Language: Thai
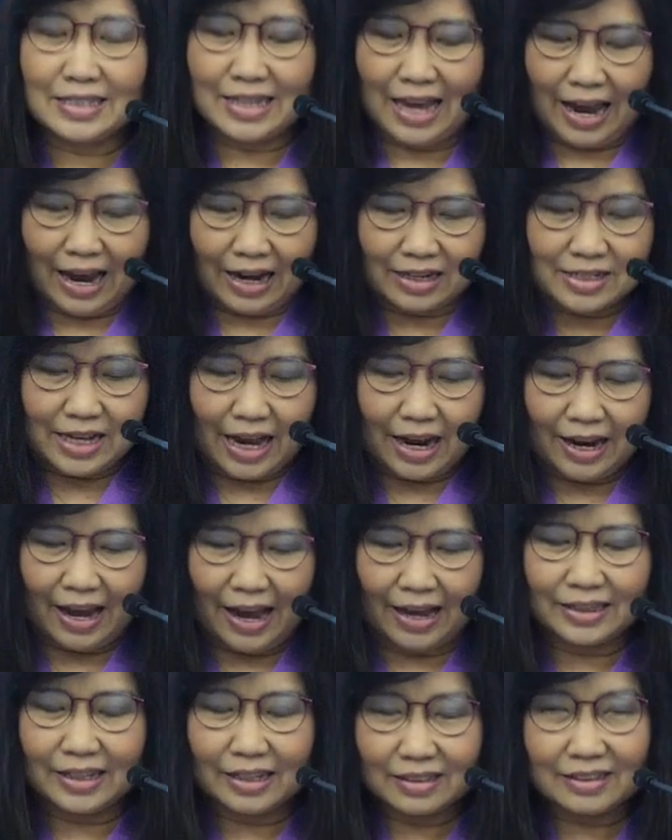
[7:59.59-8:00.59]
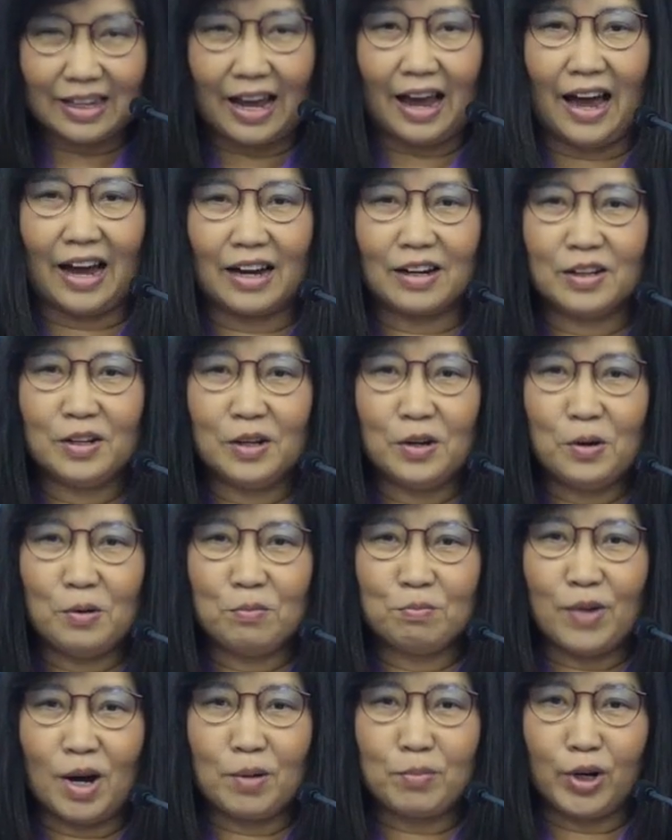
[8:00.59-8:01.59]
ศาสสาขาต่า
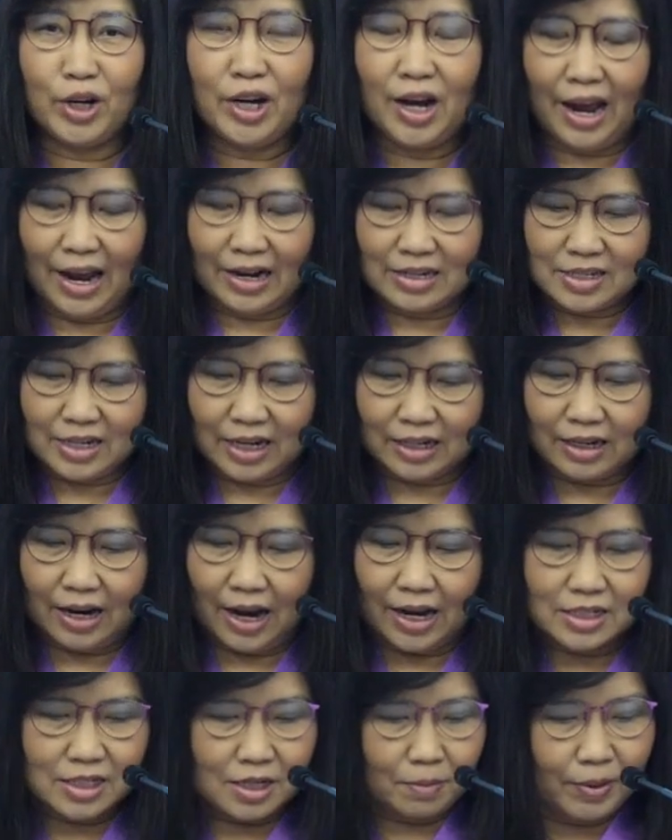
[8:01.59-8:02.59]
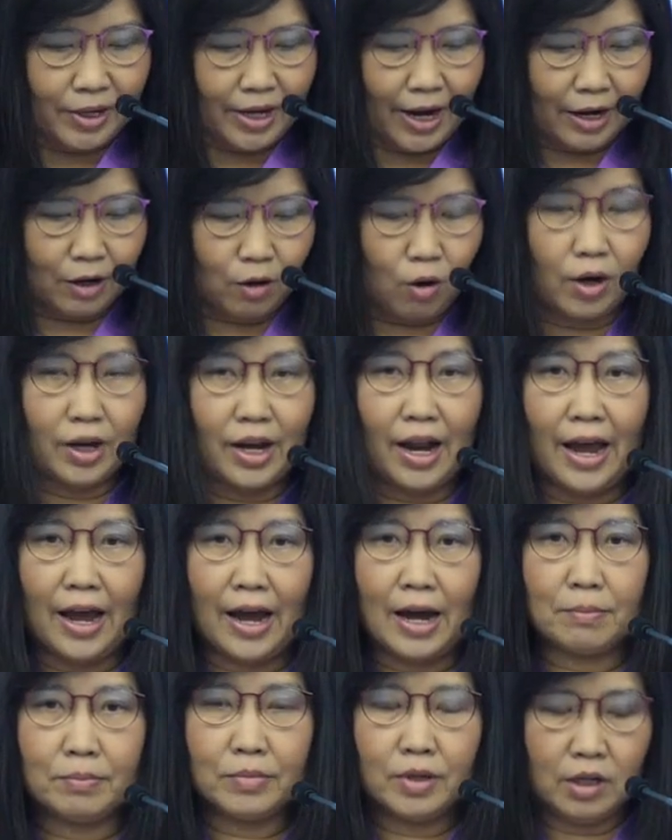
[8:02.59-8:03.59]
งๆมาบริหารจัดการทรัพยากร
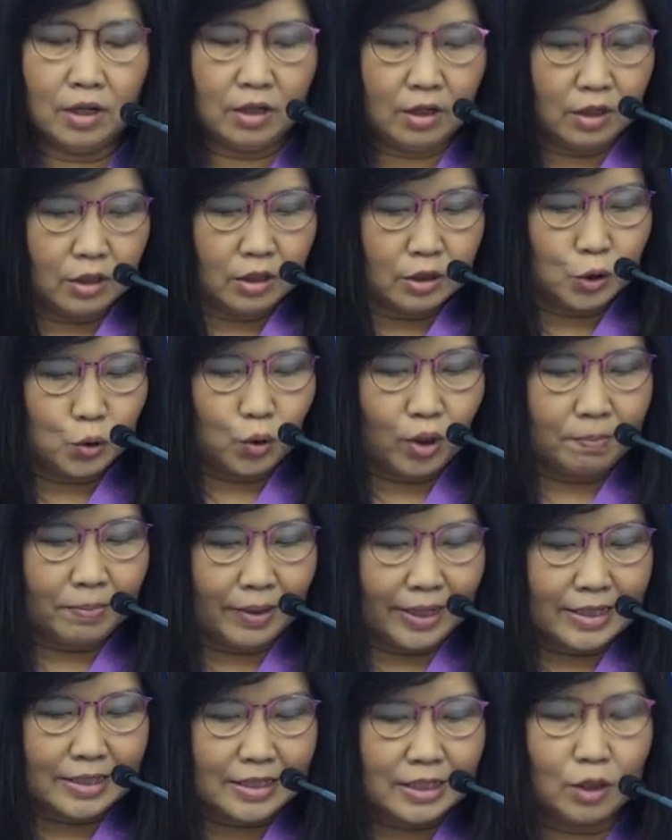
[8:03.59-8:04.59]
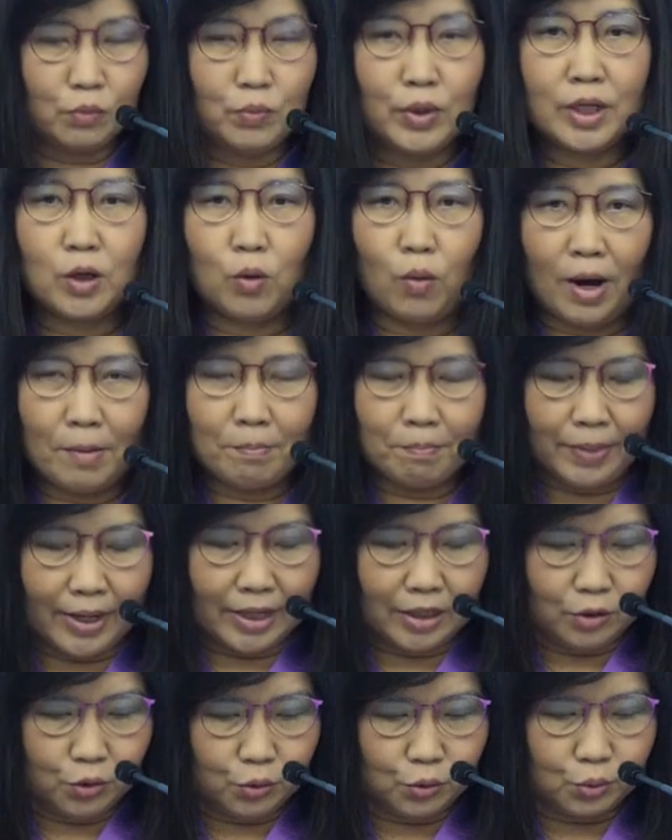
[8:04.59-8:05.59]
น้ำช่วยพลิกชีวิตความเป็น
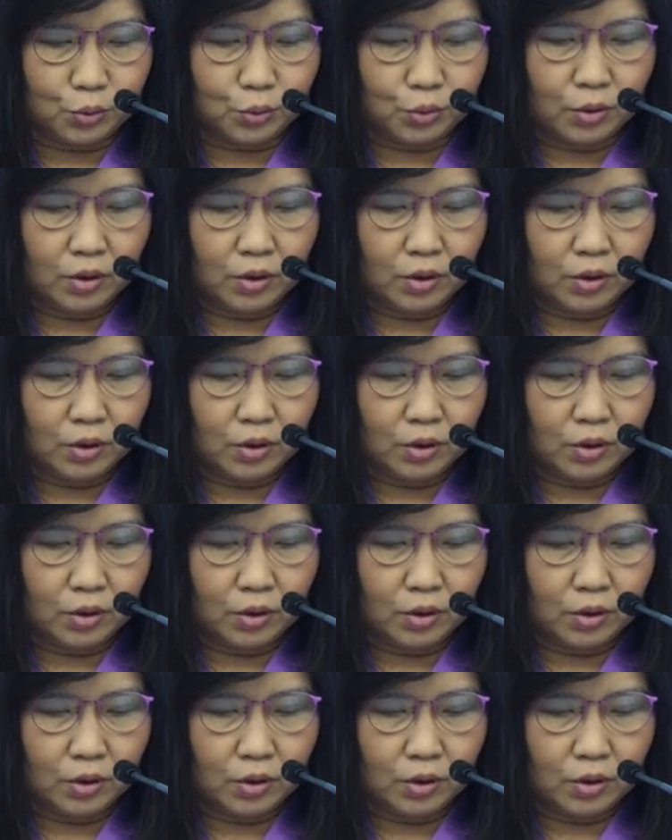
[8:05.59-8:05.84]
อยู่